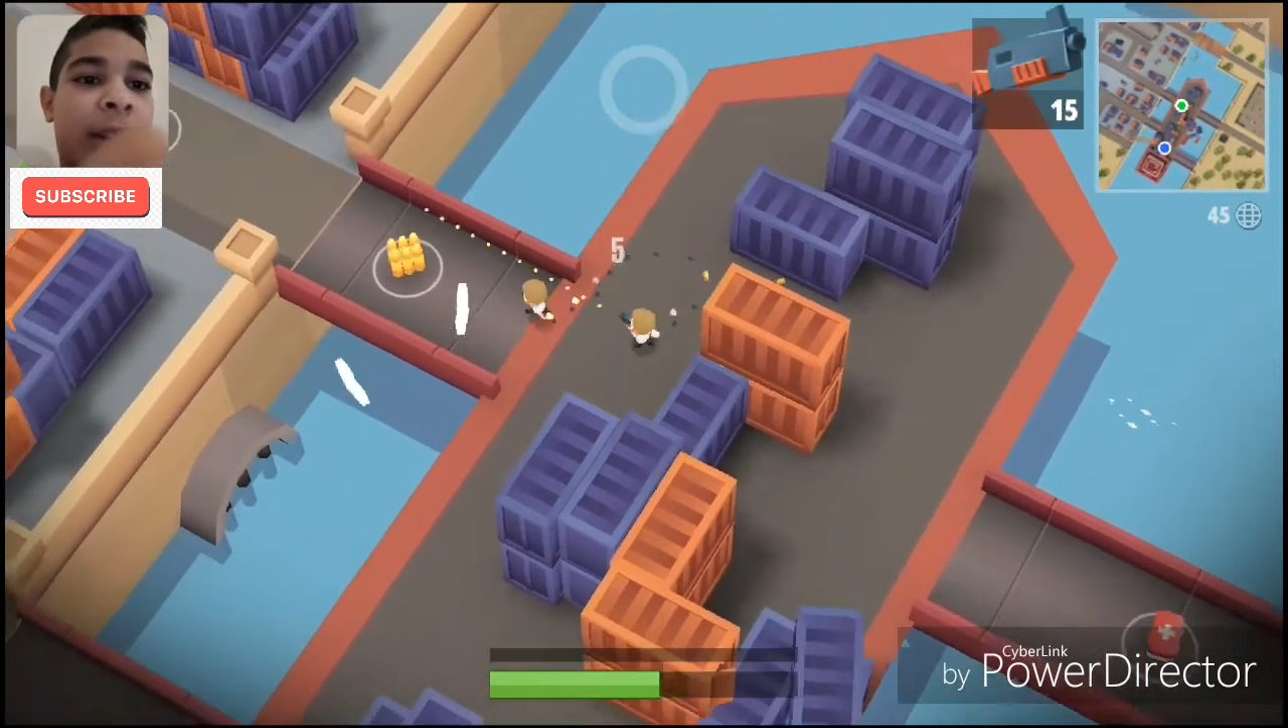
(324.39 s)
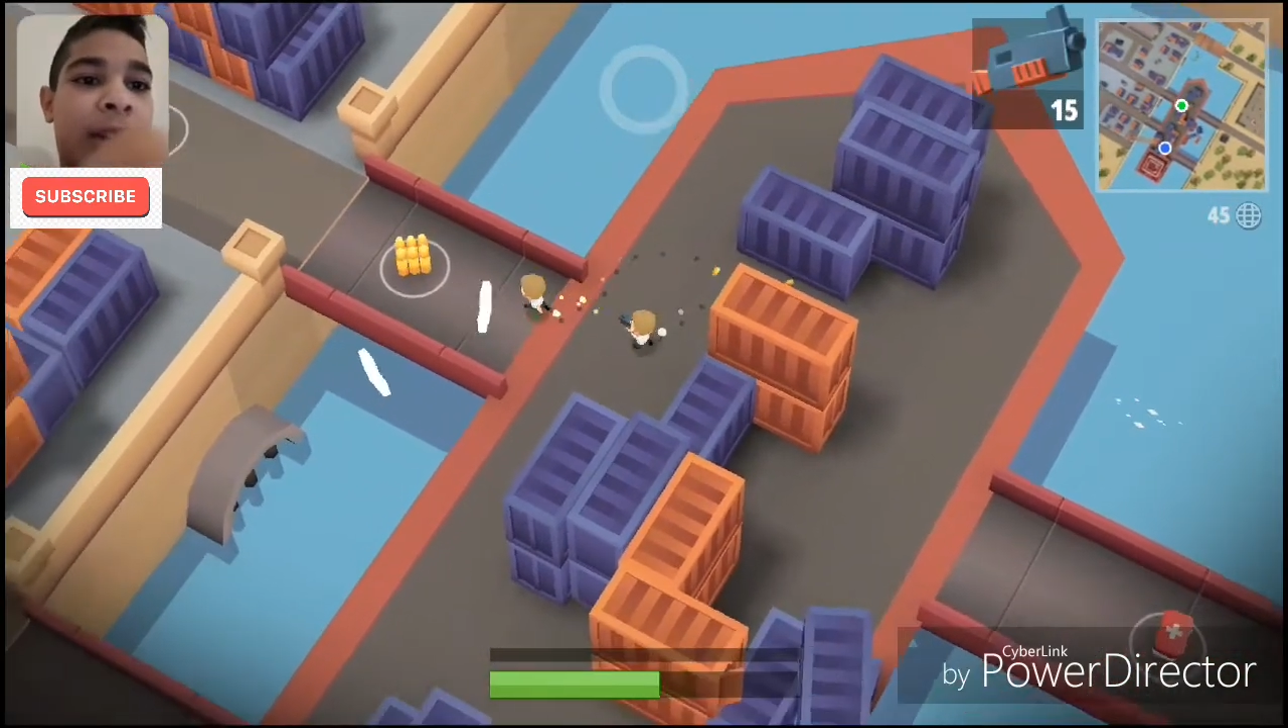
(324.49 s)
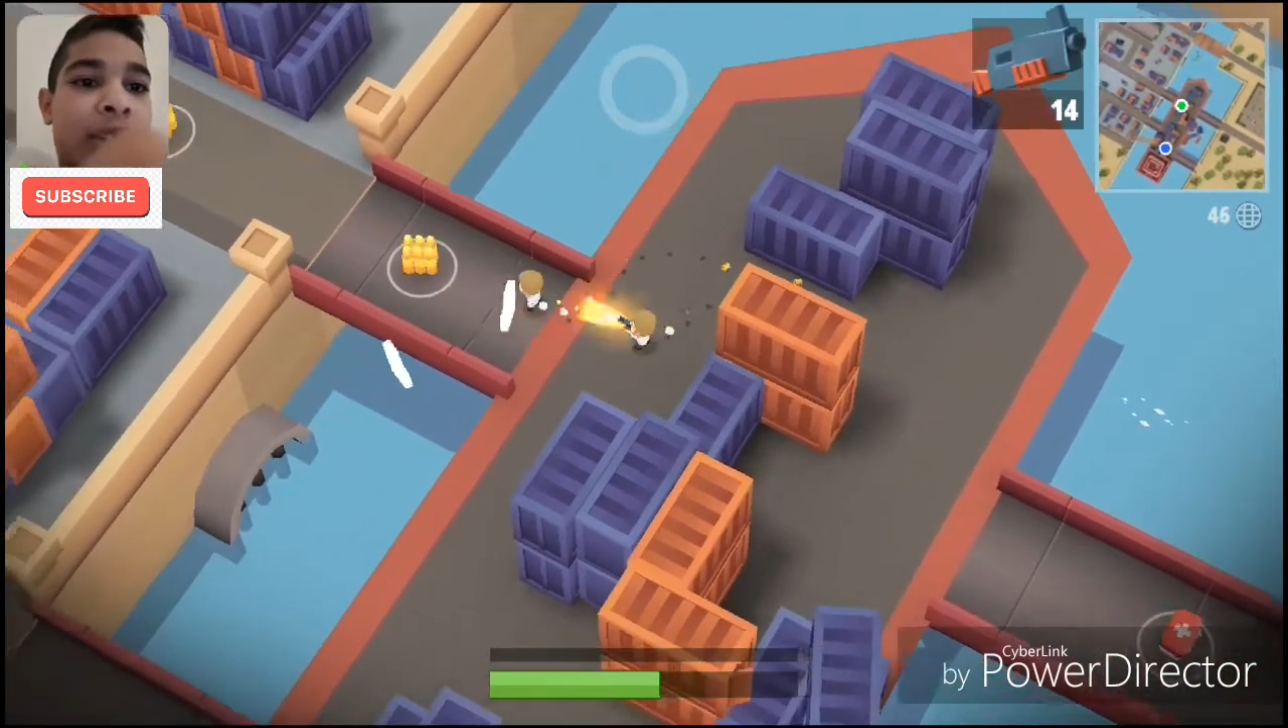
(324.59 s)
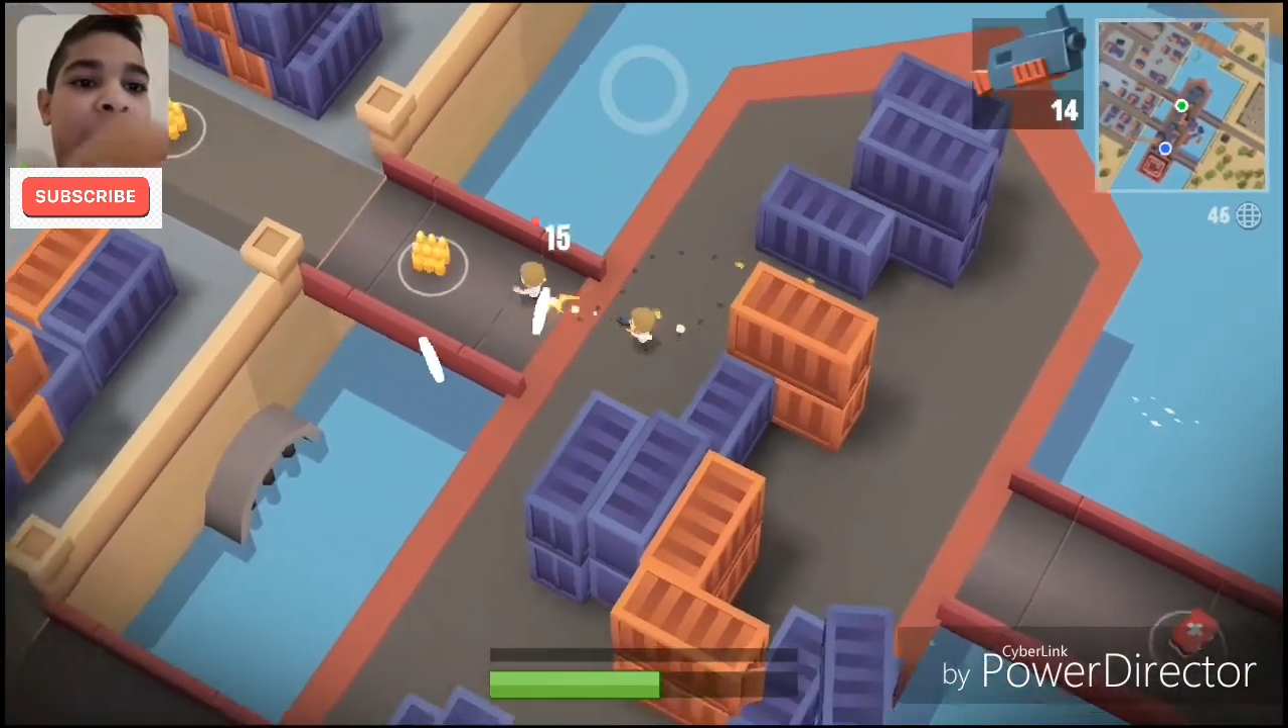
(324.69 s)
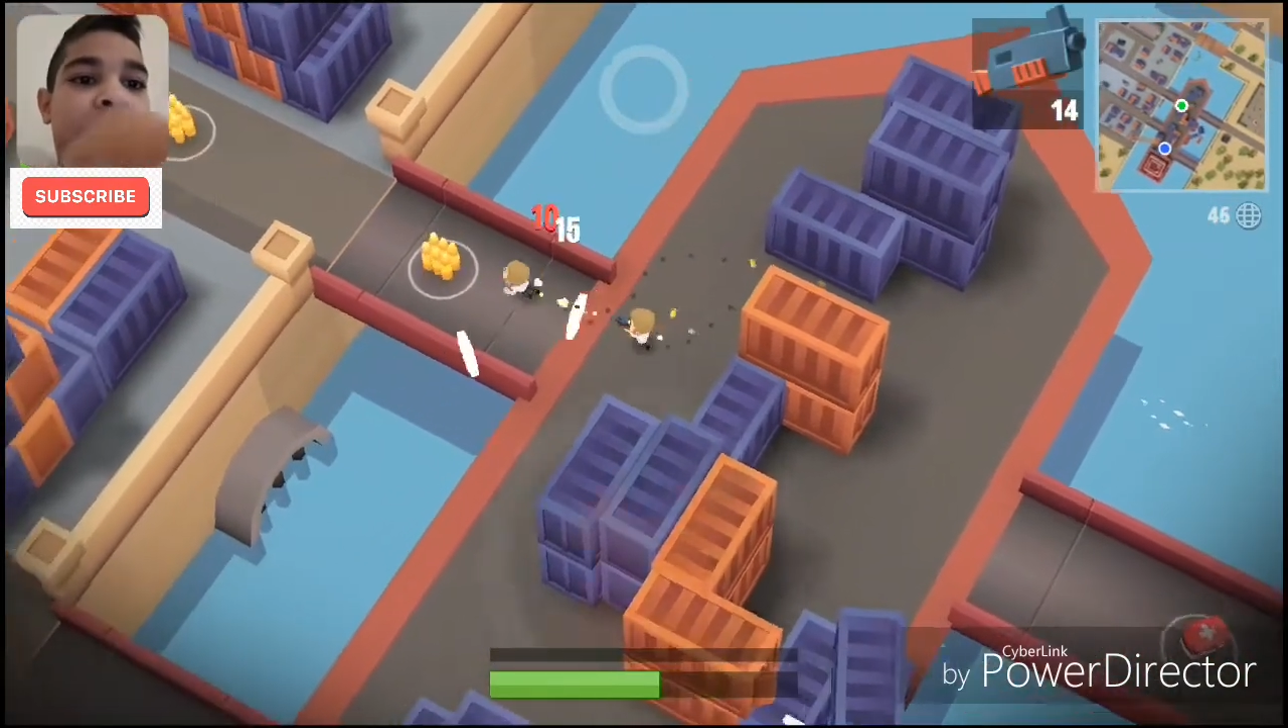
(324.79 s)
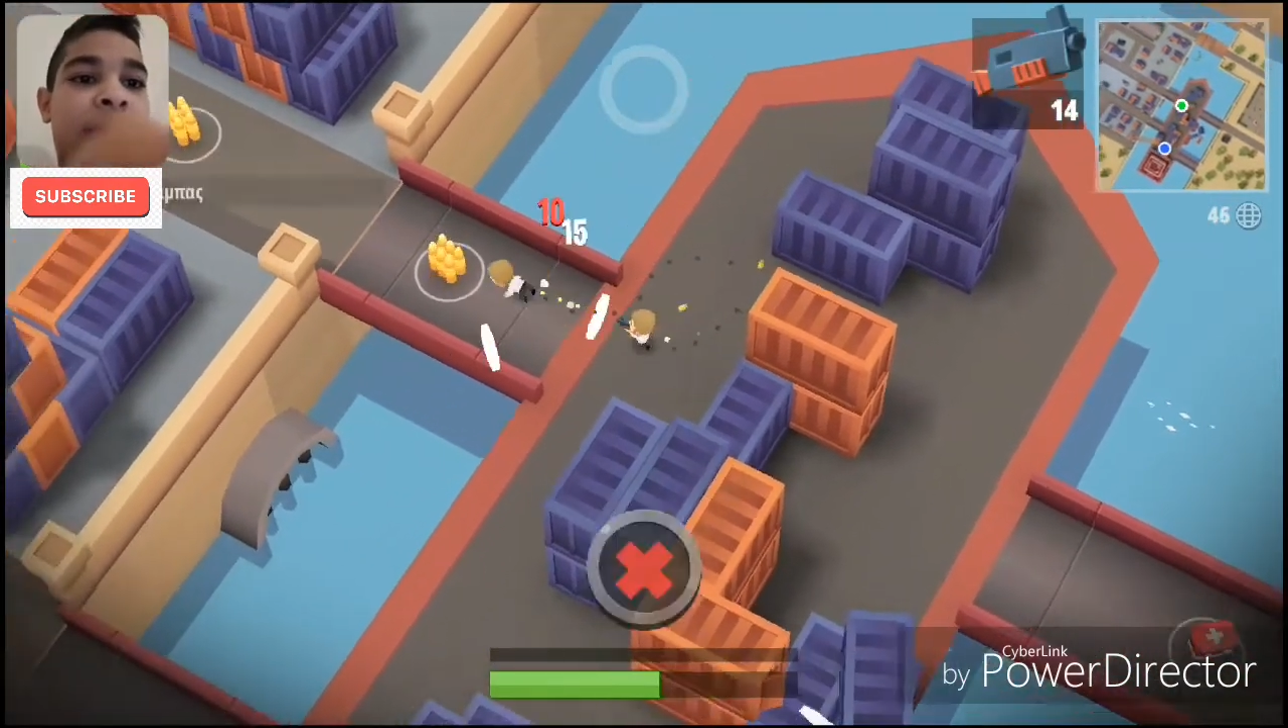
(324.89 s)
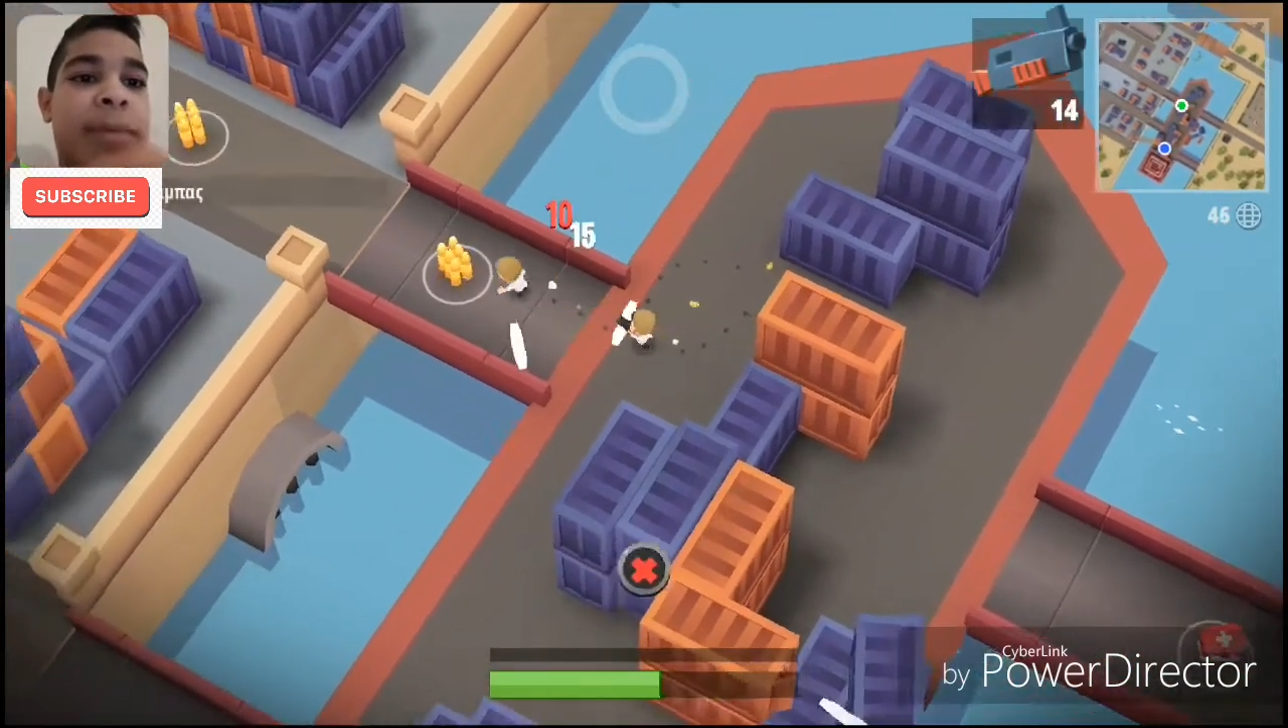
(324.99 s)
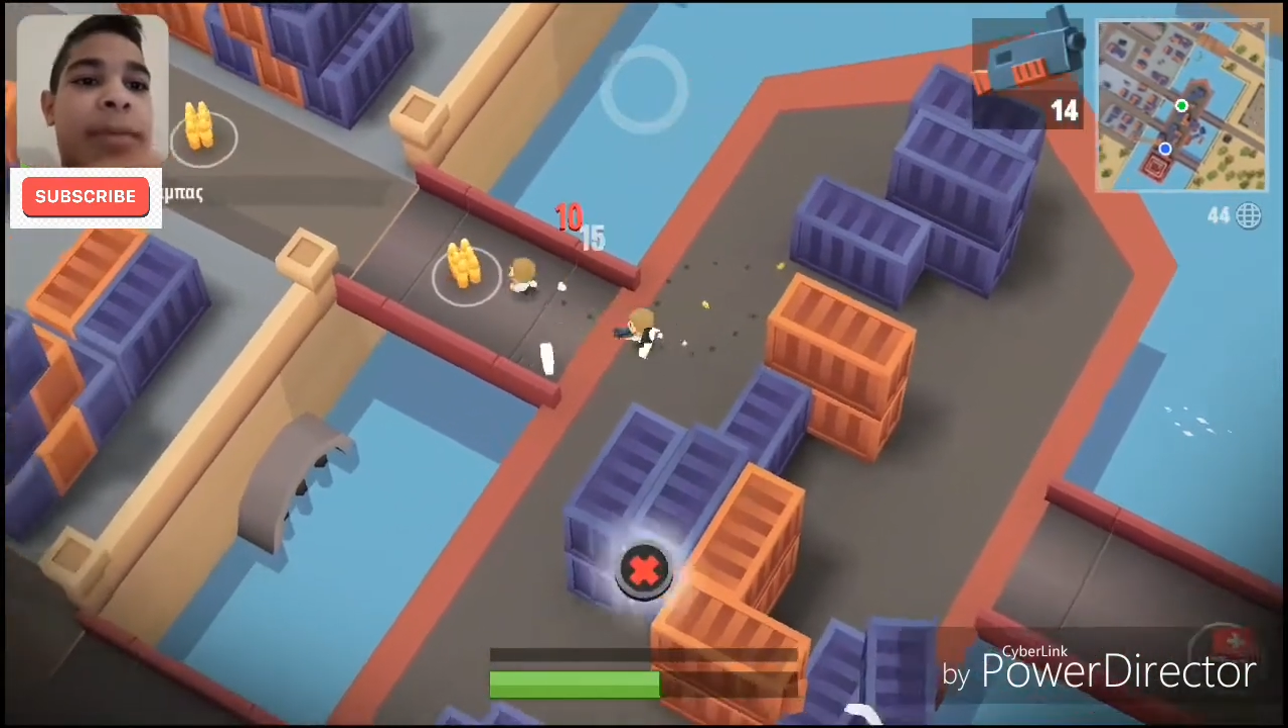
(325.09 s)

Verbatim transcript: lanciarsi